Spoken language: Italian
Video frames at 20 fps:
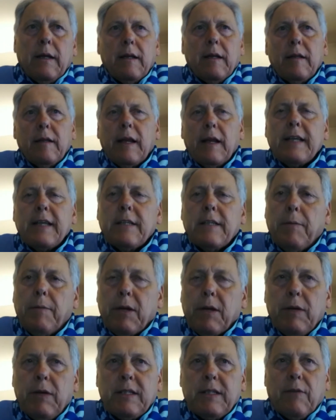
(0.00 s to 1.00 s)
L'interesse
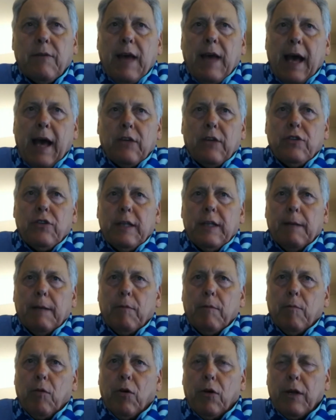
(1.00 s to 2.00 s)
per questi viaggi della
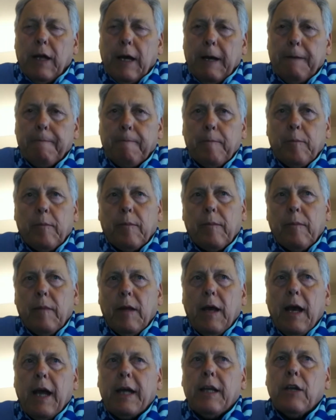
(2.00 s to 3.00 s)
memoria
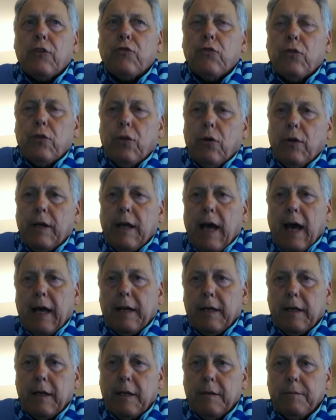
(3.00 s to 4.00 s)
è cresciuto con gli
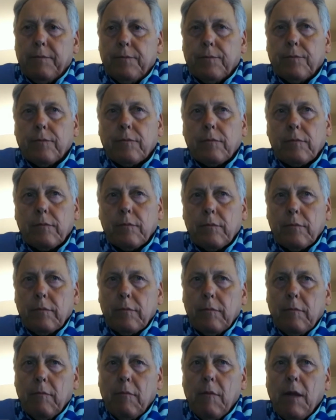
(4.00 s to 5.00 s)
anni.
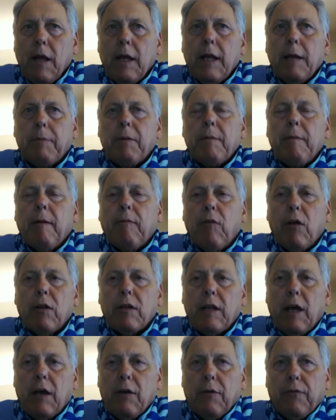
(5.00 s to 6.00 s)
La prima
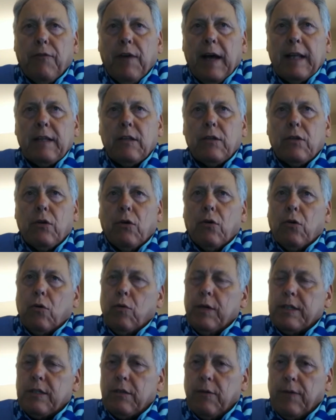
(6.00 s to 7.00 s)
volta che ho fatto
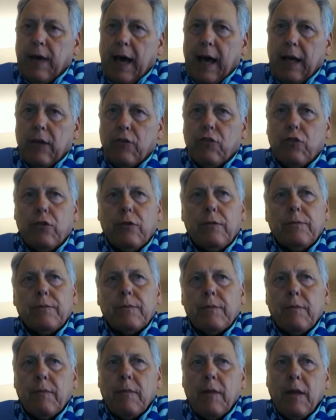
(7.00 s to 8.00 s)
questo
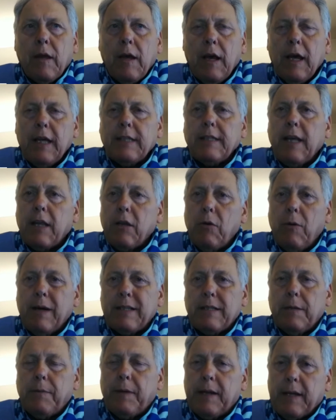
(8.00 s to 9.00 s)
viaggio è stato
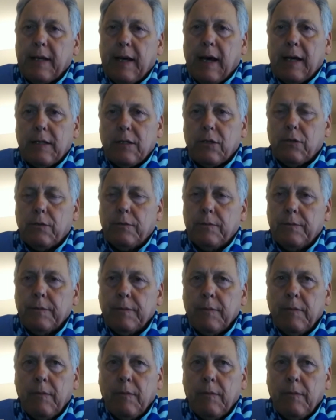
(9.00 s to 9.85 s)
quasi per caso,